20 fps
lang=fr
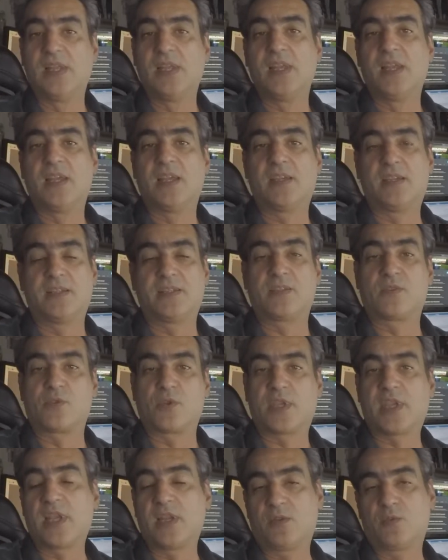dans
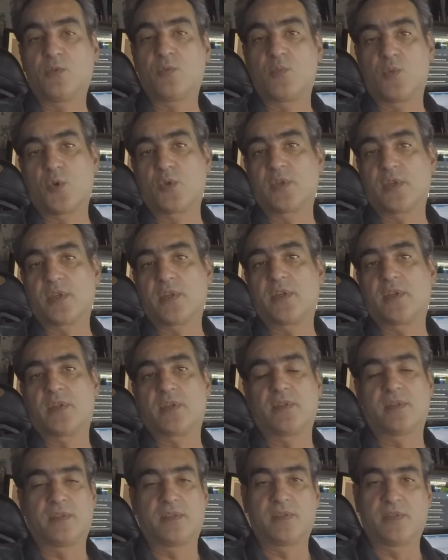lequel tout le monde
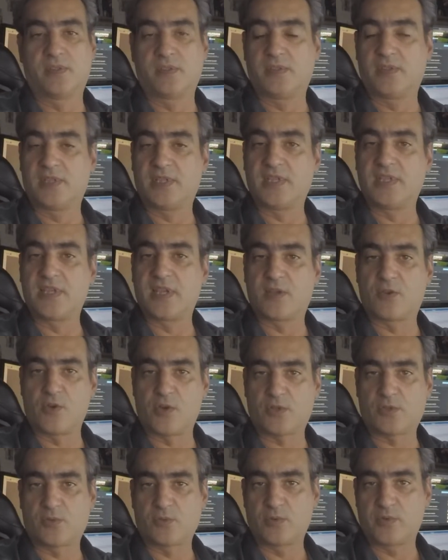était d'accord
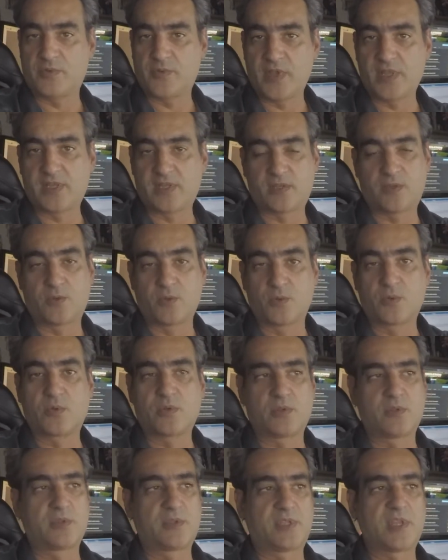sur le fait que
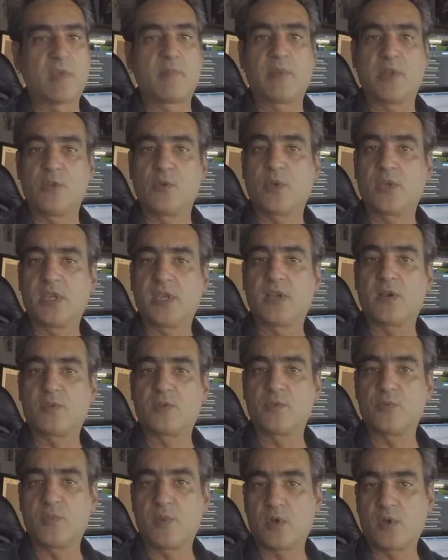ça améliorait
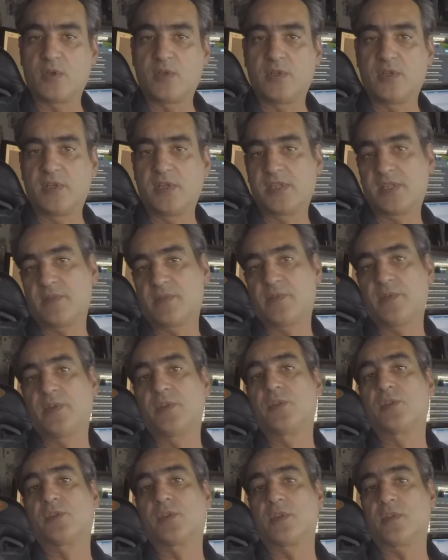grandement les effets de
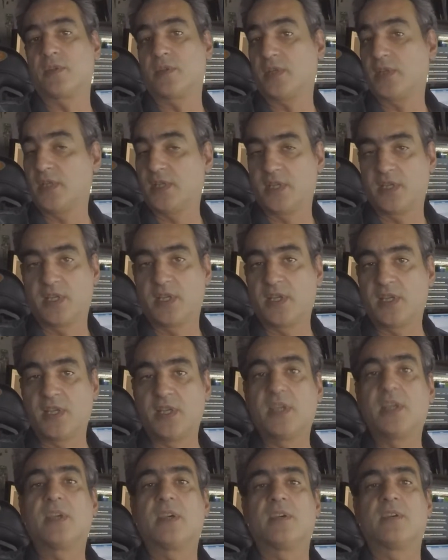stuttering
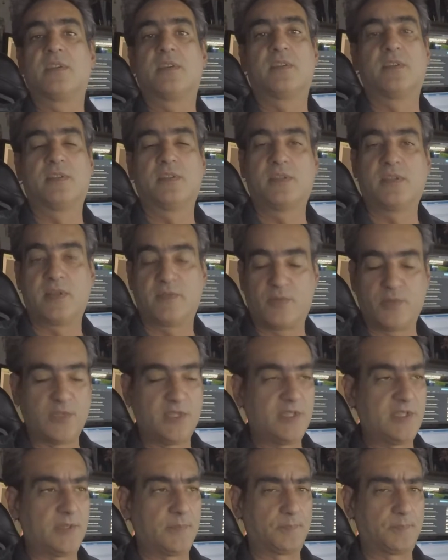et la fluidité.